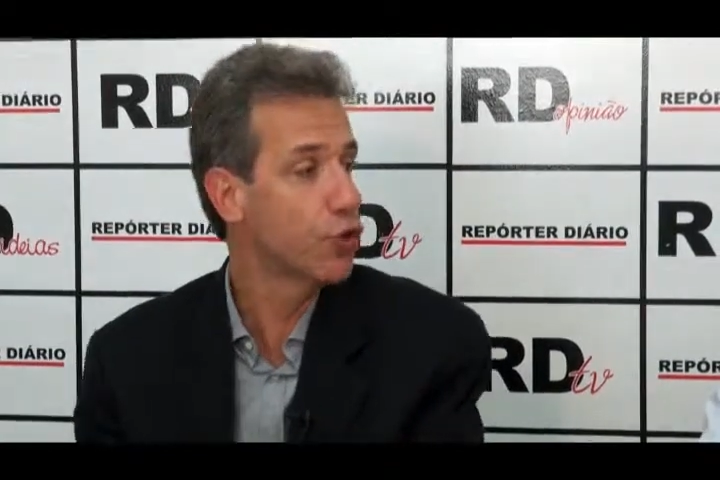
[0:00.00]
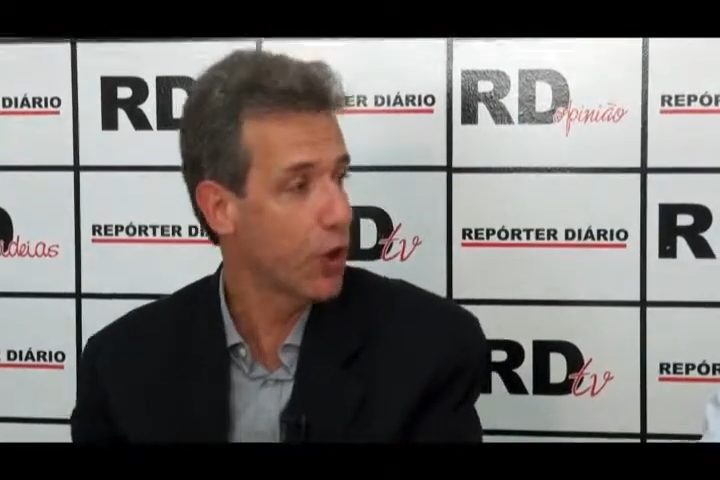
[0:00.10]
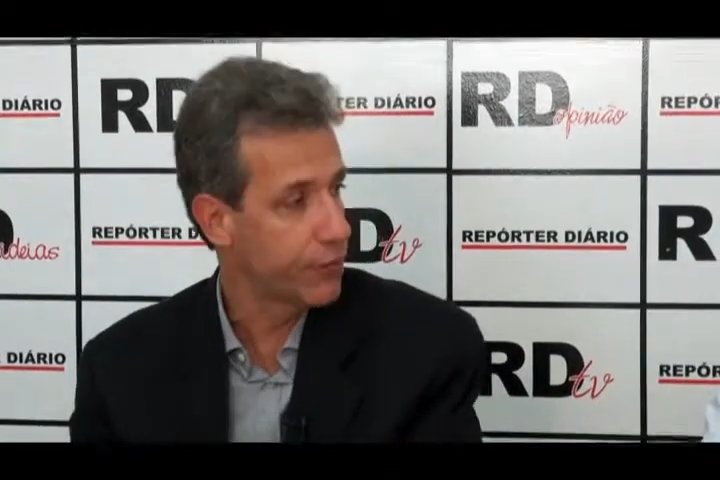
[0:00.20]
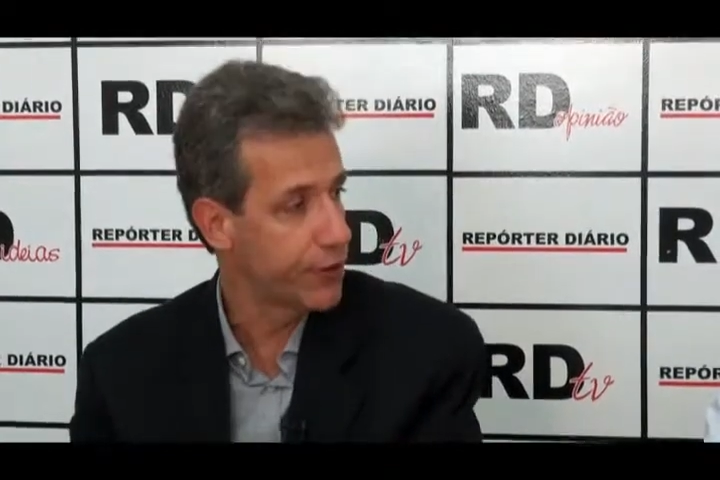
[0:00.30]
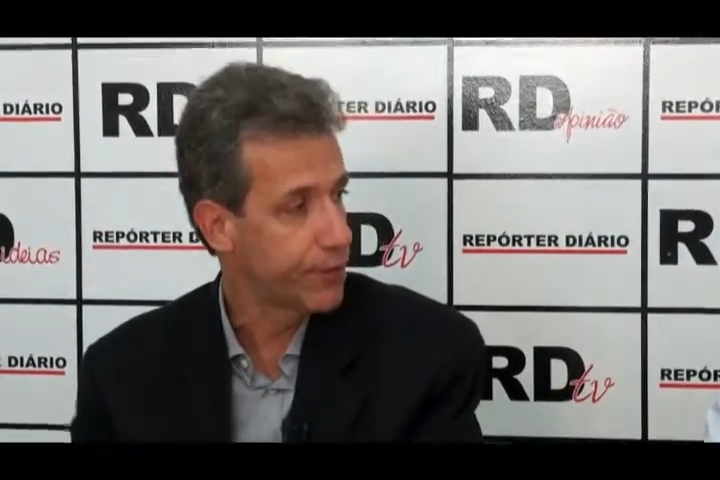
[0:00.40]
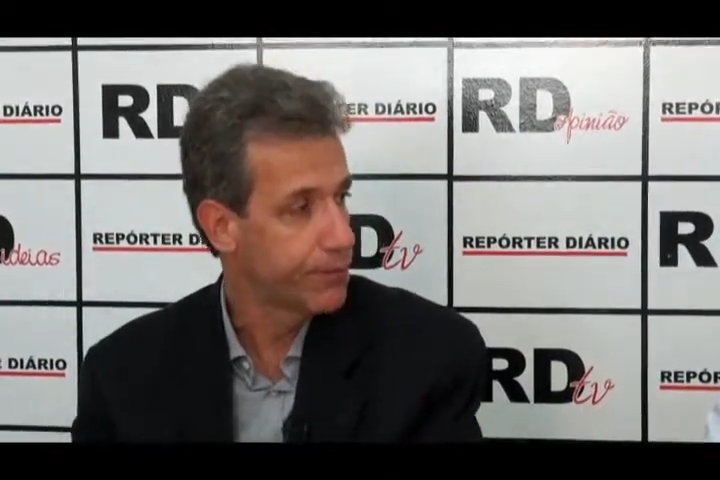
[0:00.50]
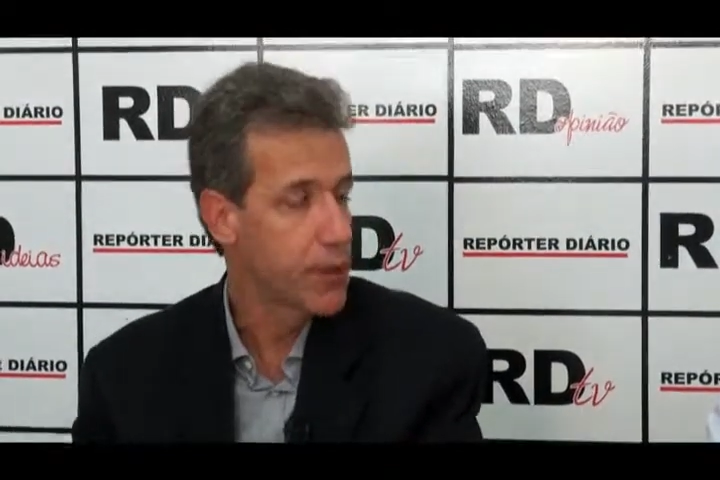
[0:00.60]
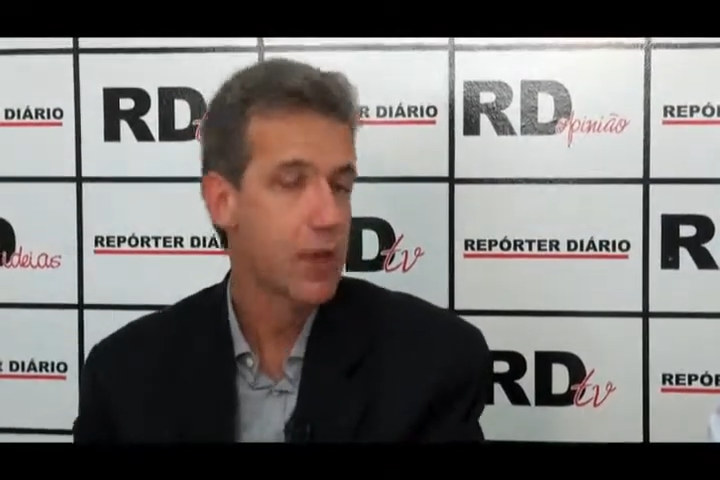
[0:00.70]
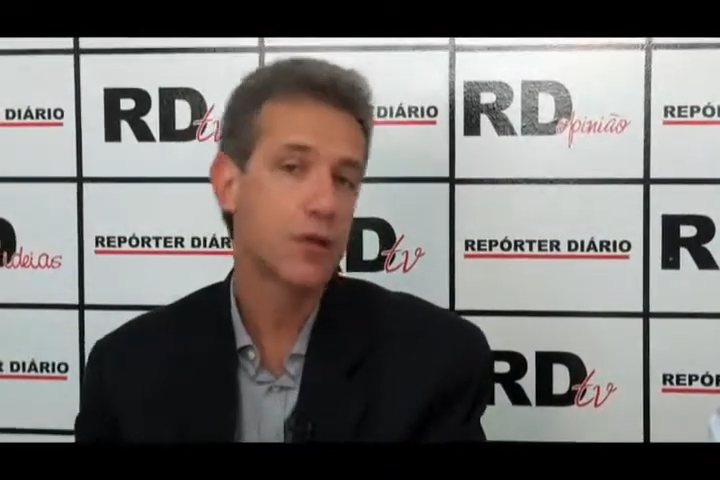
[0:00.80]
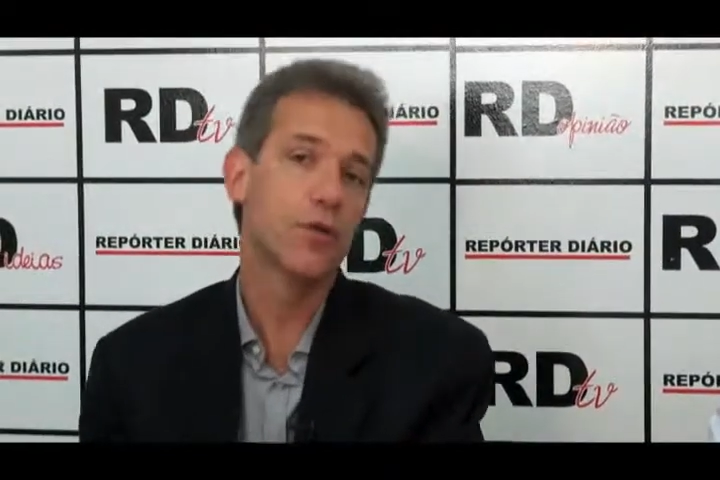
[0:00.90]
nove.
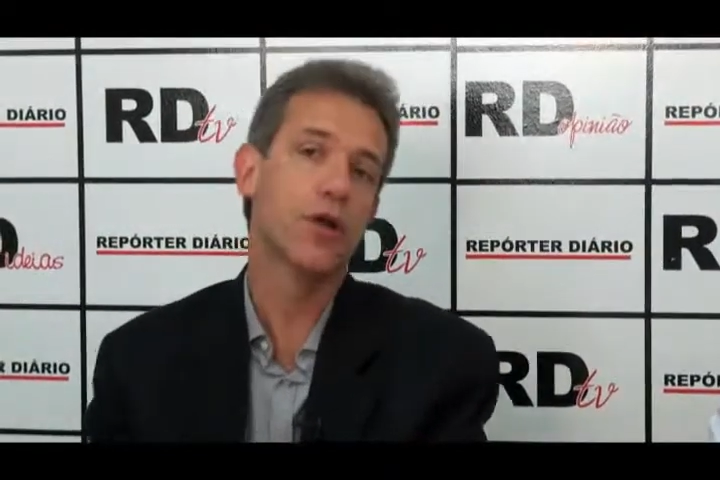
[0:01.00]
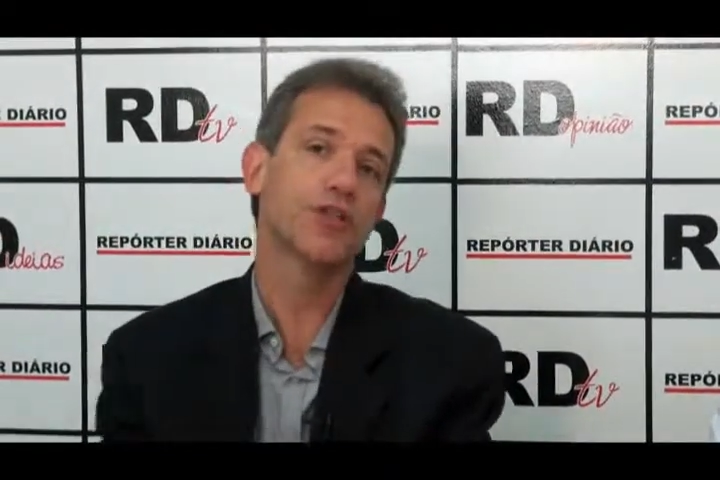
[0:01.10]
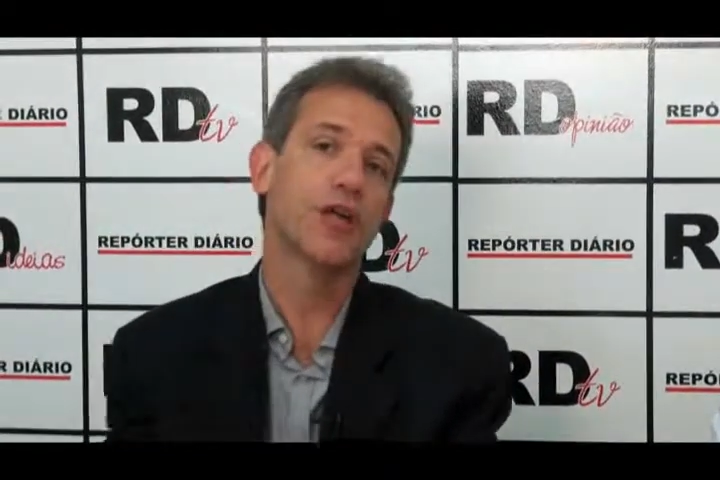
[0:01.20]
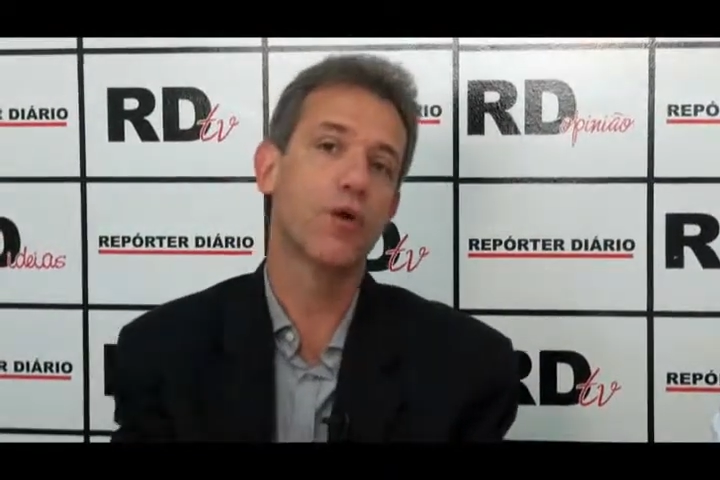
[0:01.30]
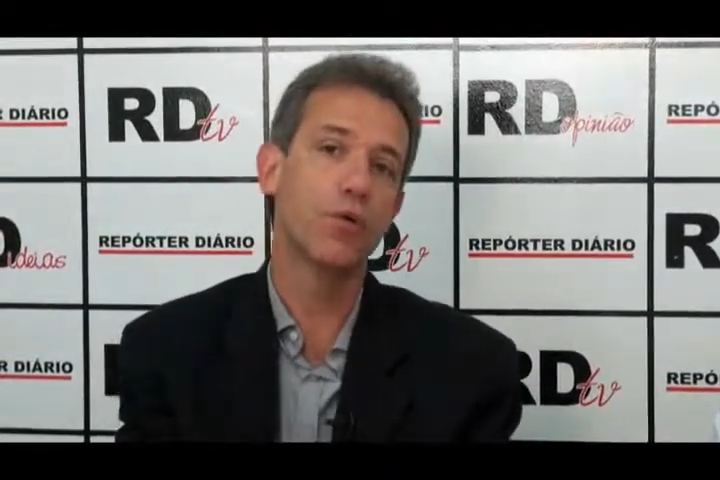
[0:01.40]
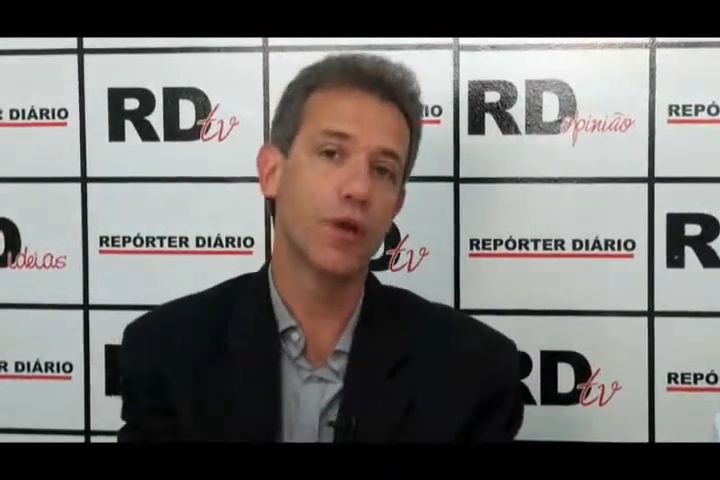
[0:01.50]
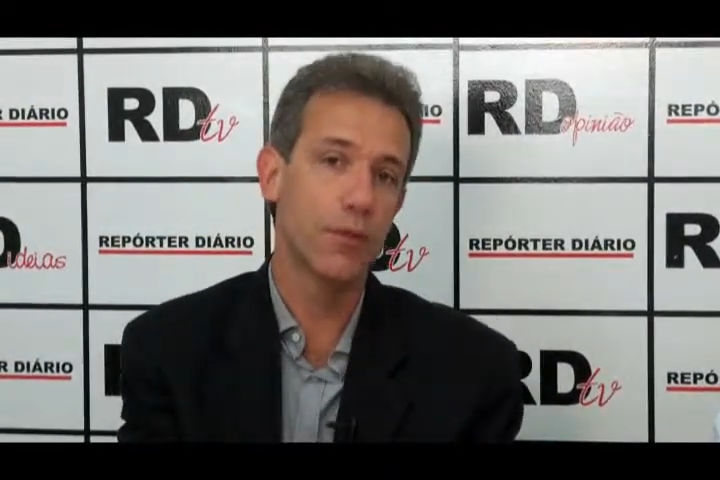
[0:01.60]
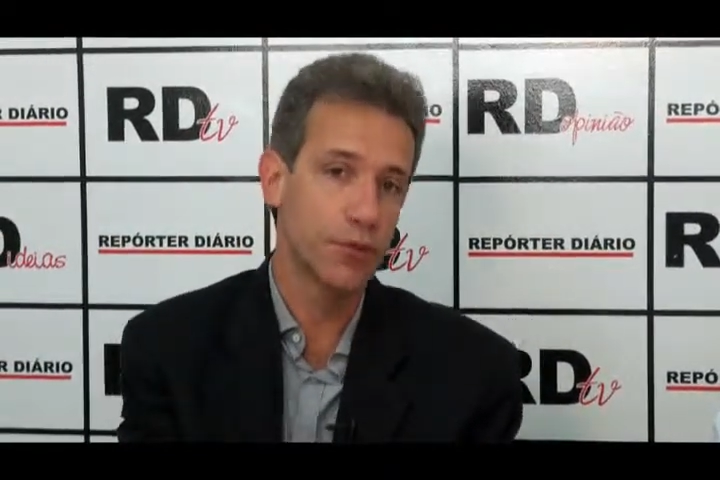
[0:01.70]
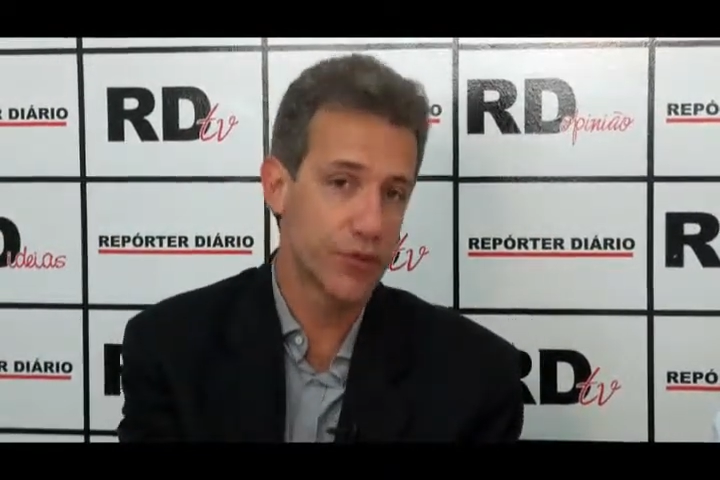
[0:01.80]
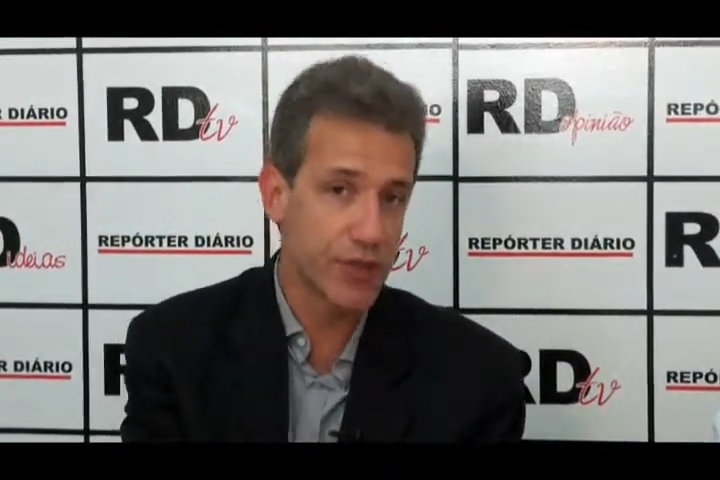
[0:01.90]
Nós já
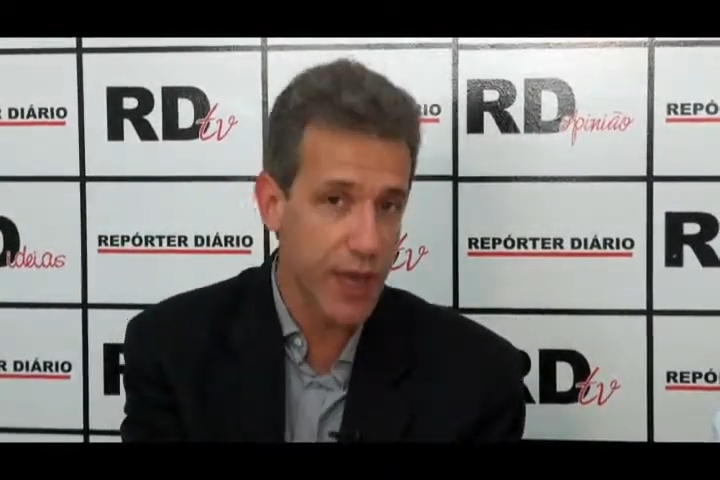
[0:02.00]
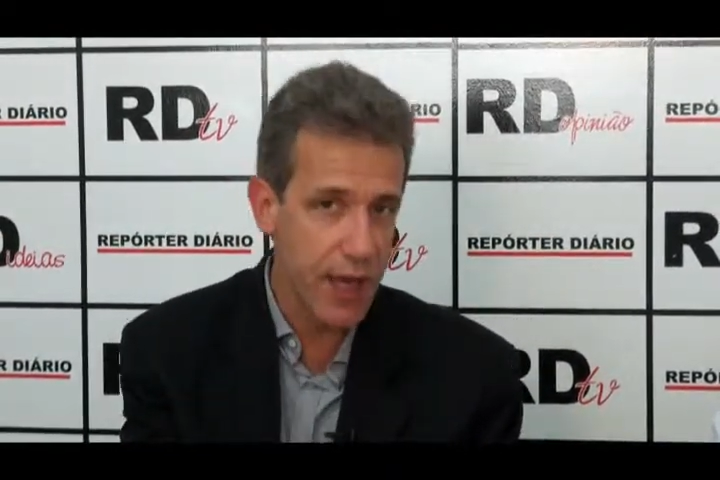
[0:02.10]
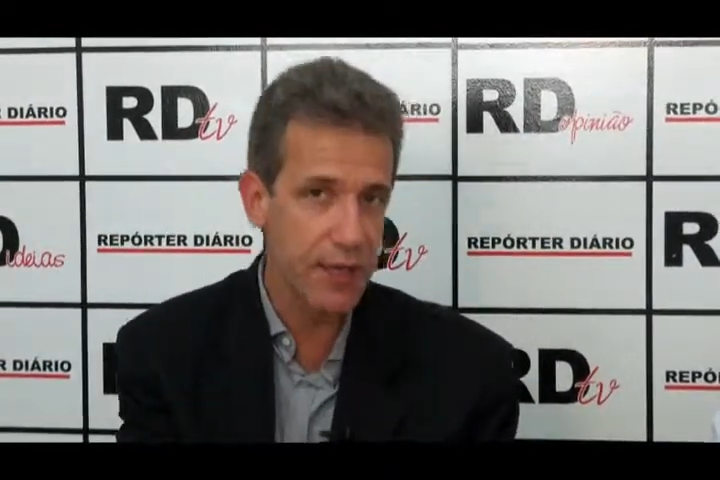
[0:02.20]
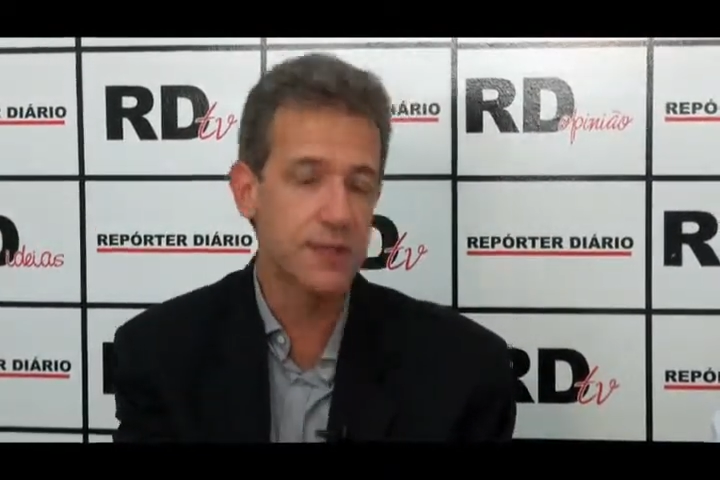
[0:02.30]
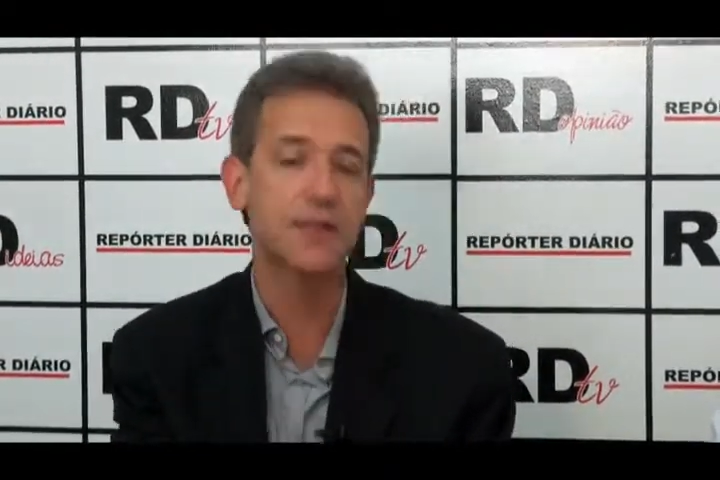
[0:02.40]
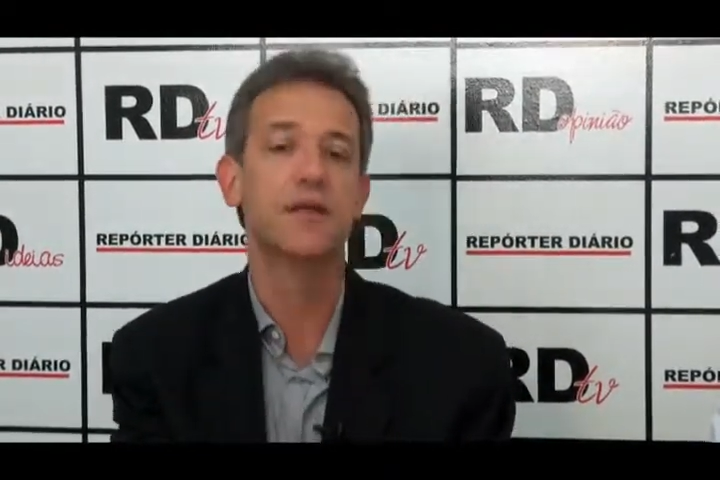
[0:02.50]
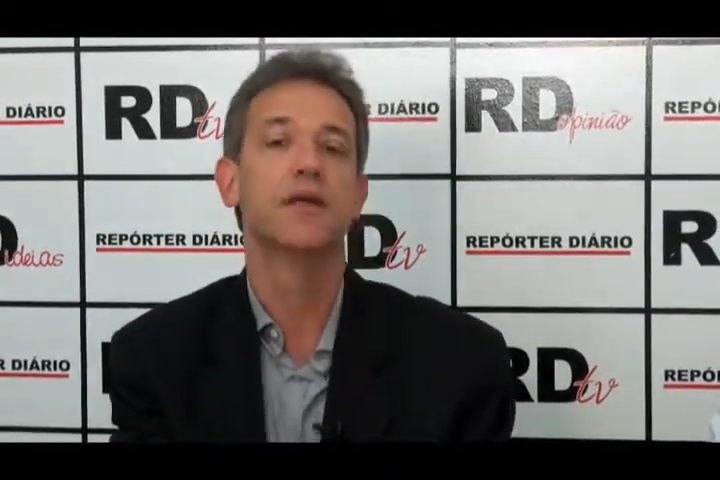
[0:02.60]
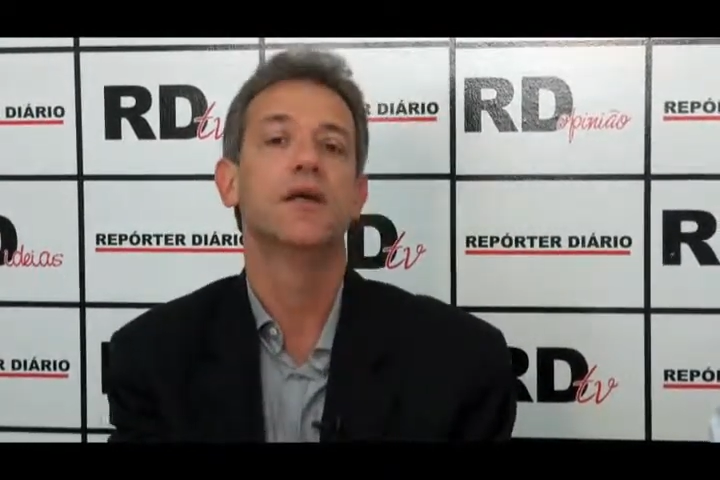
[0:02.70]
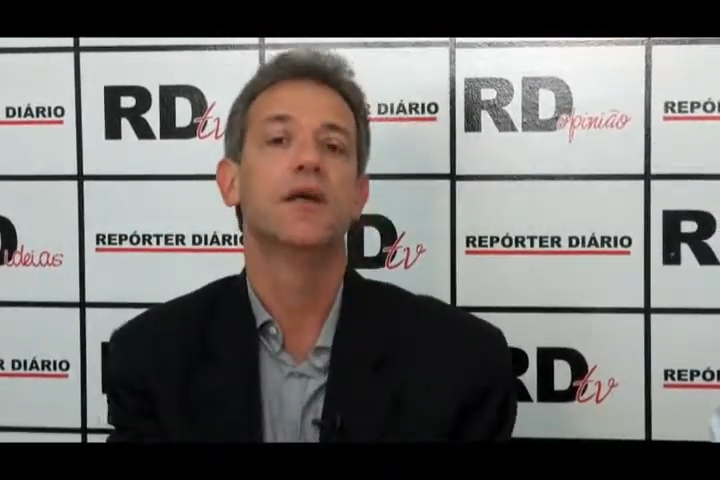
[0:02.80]
inauguramos seis